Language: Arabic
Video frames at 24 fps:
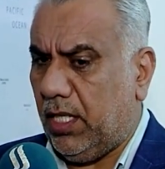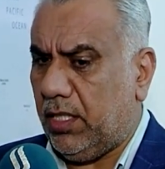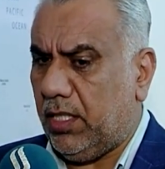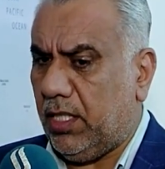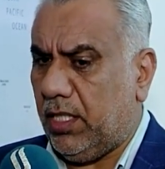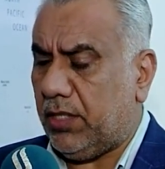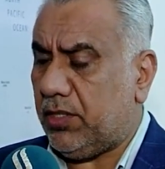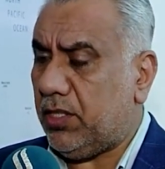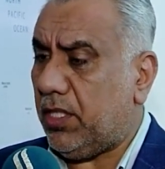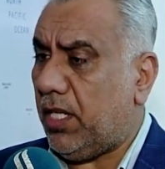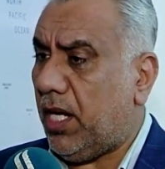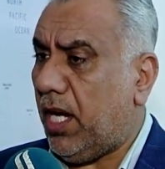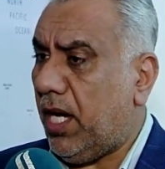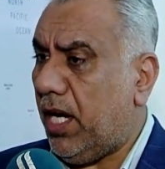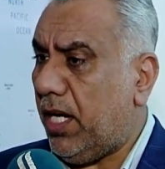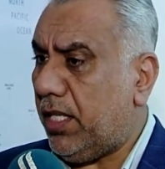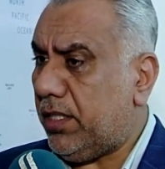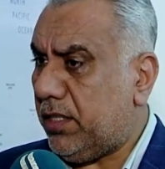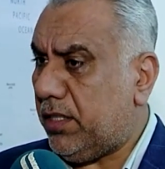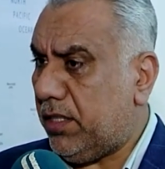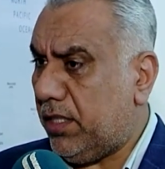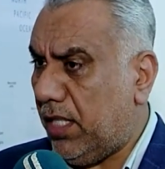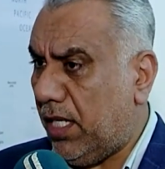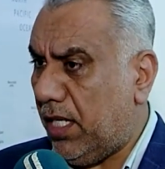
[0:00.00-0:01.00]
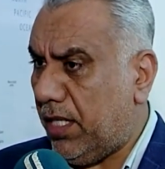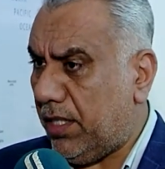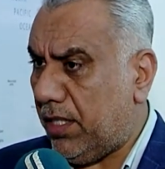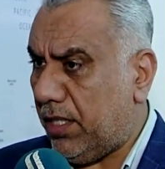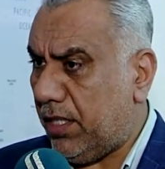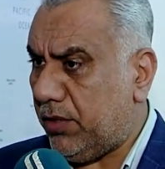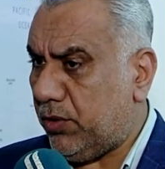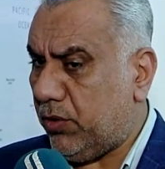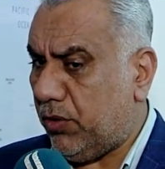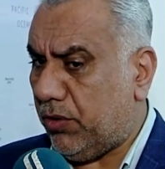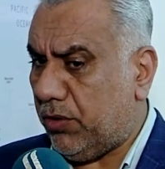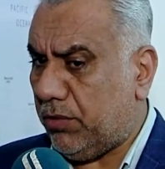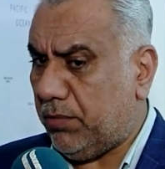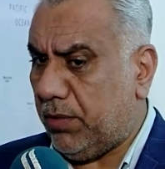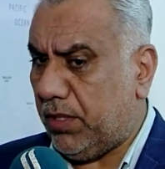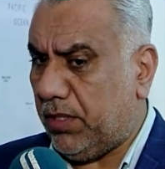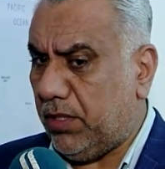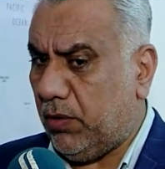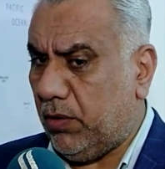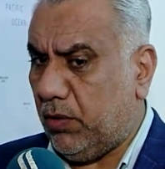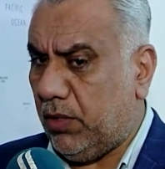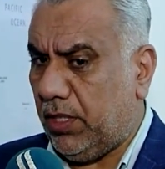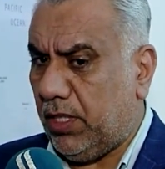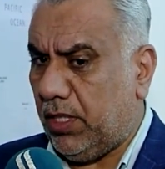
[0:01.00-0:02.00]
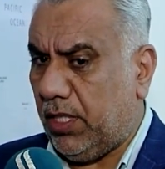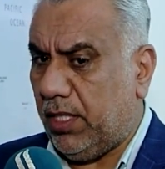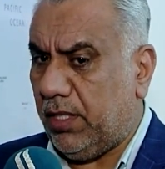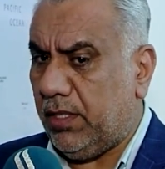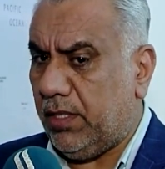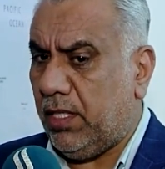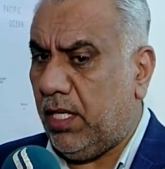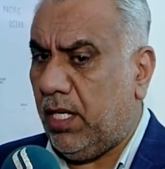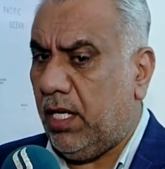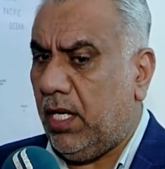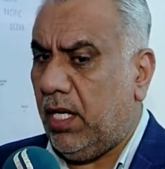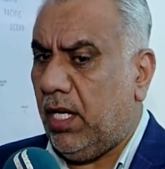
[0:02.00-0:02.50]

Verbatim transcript: الصراعات أيضا جربت دوليا